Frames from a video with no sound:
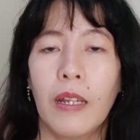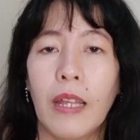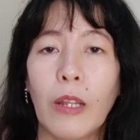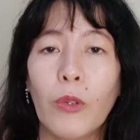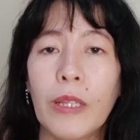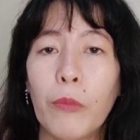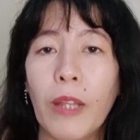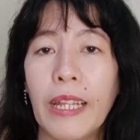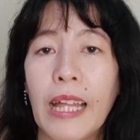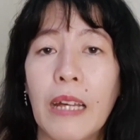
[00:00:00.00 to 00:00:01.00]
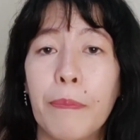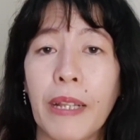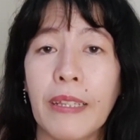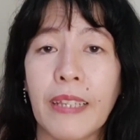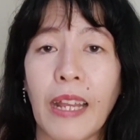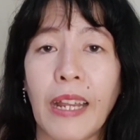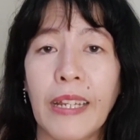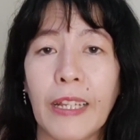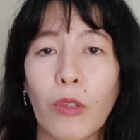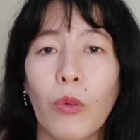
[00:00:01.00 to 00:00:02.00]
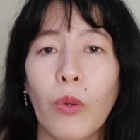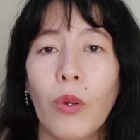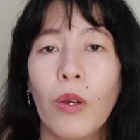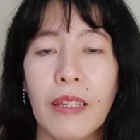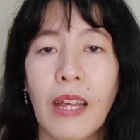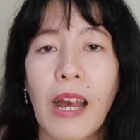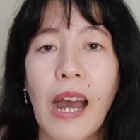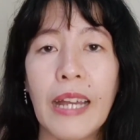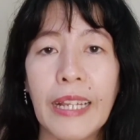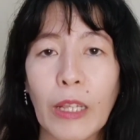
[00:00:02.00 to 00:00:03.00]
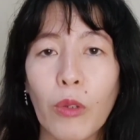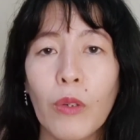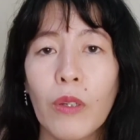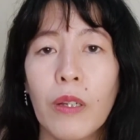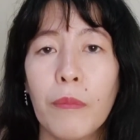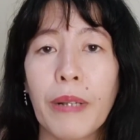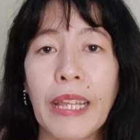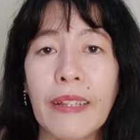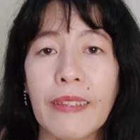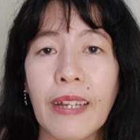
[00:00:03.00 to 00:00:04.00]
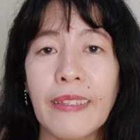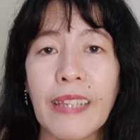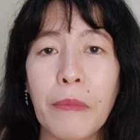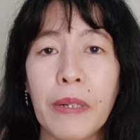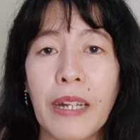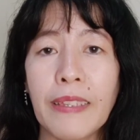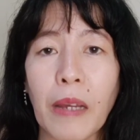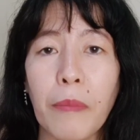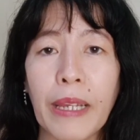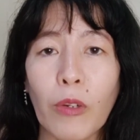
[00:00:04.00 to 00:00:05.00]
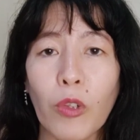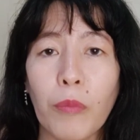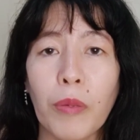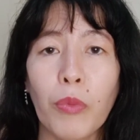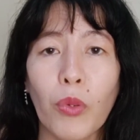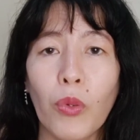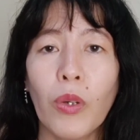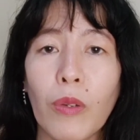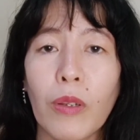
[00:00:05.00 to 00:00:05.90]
Lalu dimulailah perencanaan itu. Hari itu, Brian sengaja mengajak Mike untuk berburu